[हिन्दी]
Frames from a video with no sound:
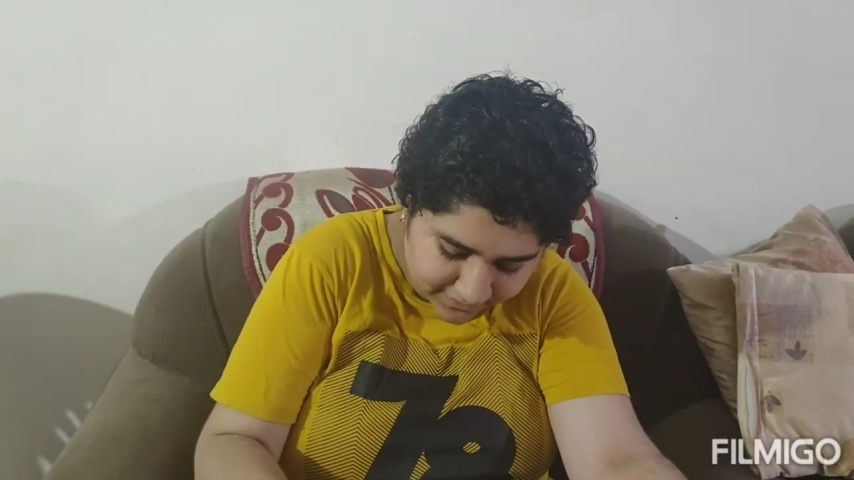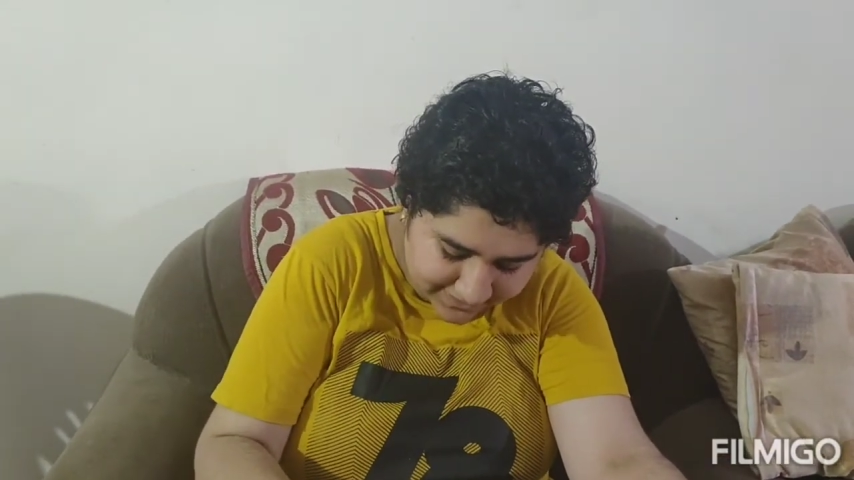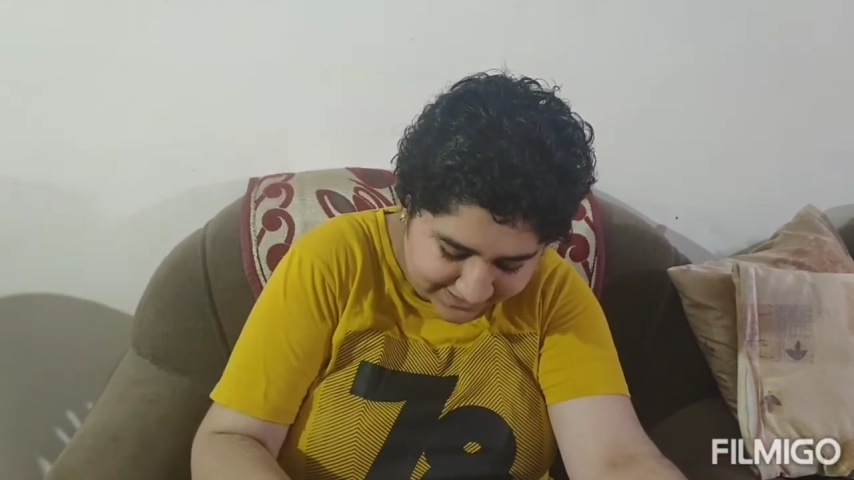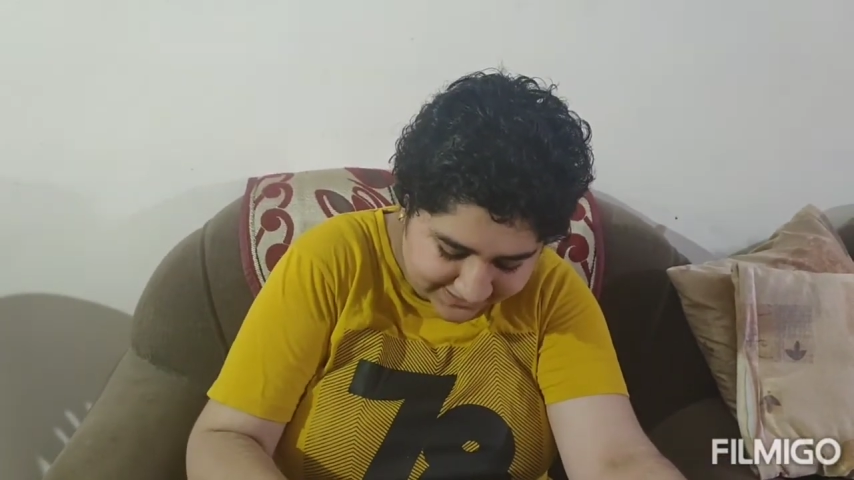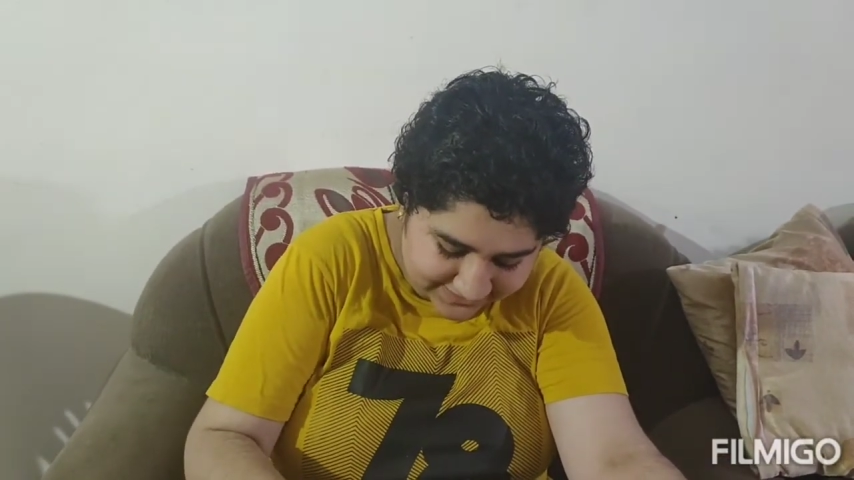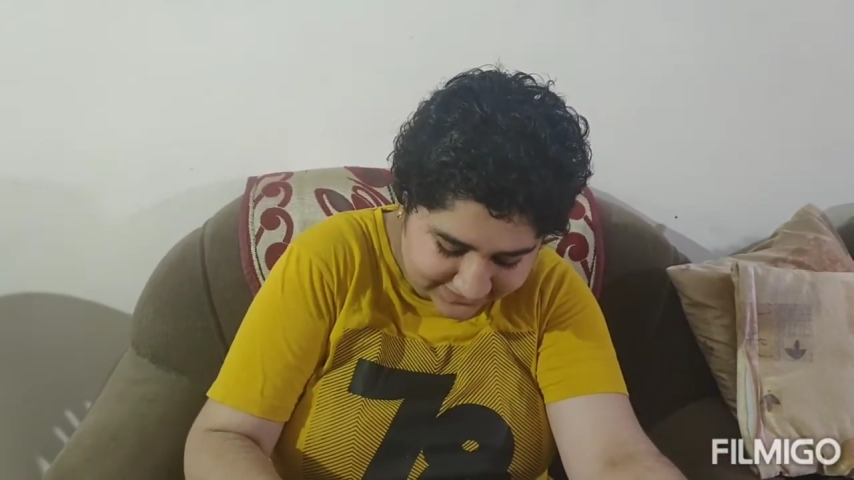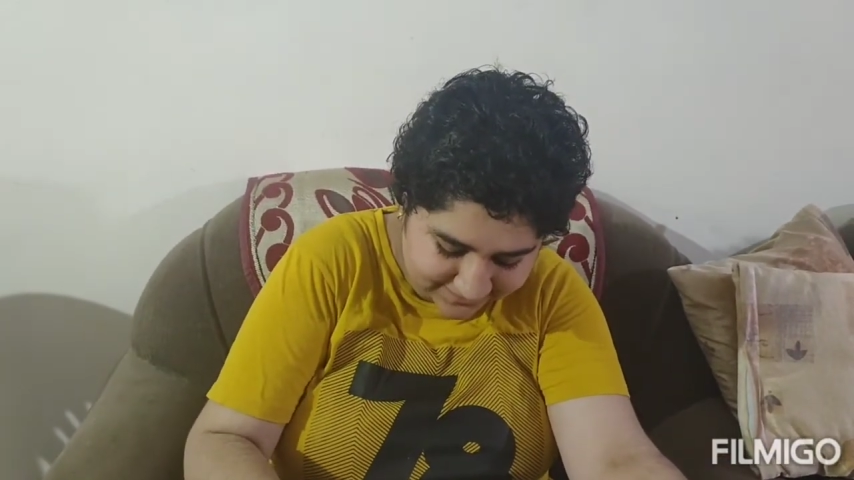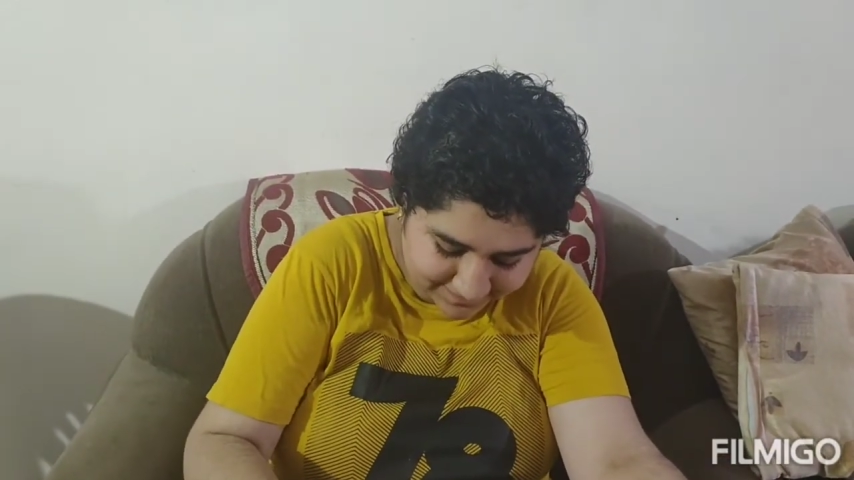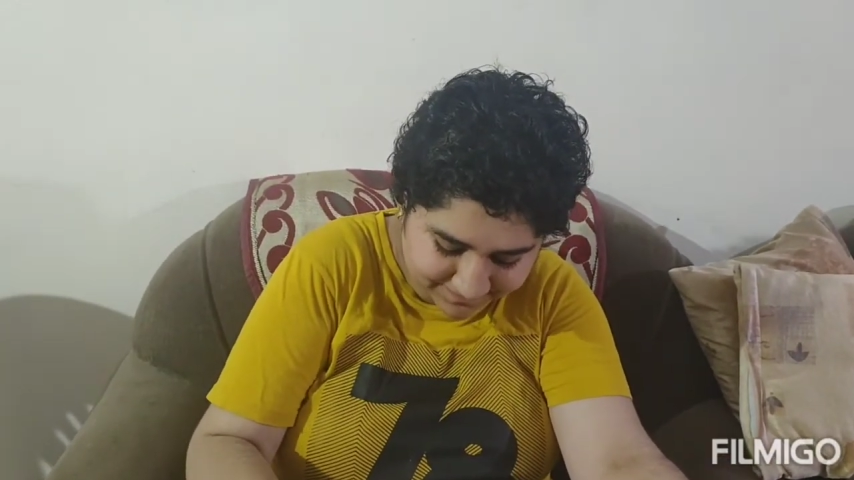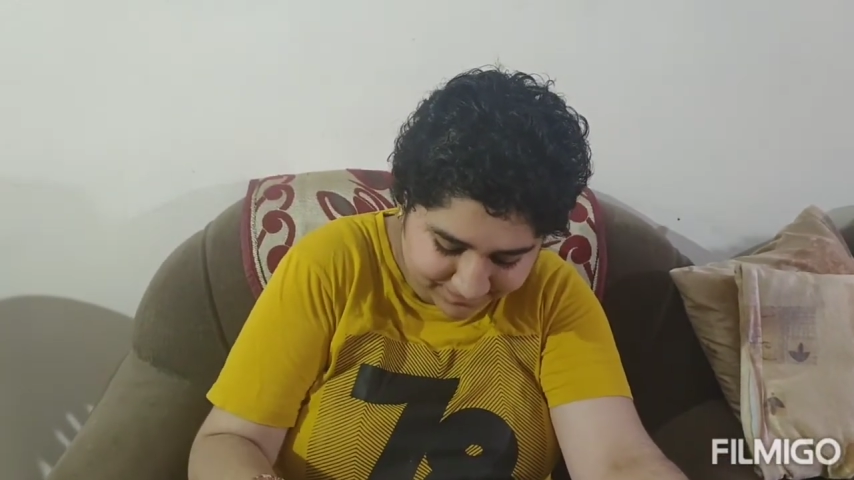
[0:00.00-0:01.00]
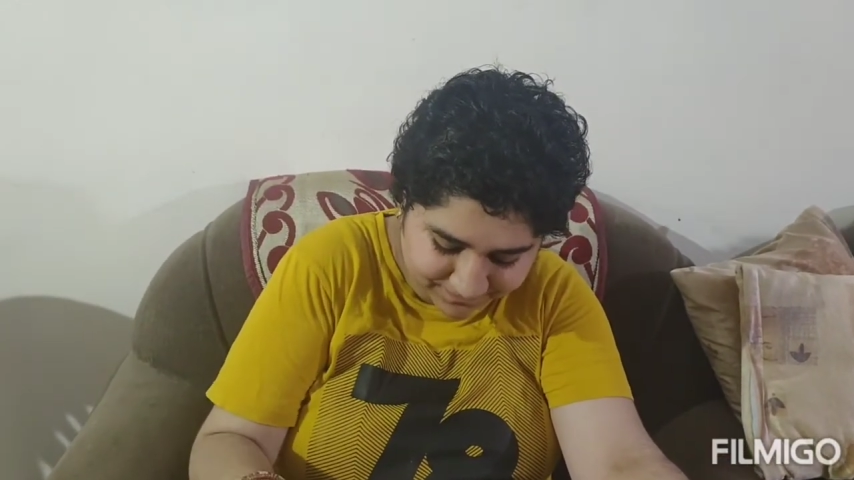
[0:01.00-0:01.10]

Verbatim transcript: खाना कैसा लग रहा है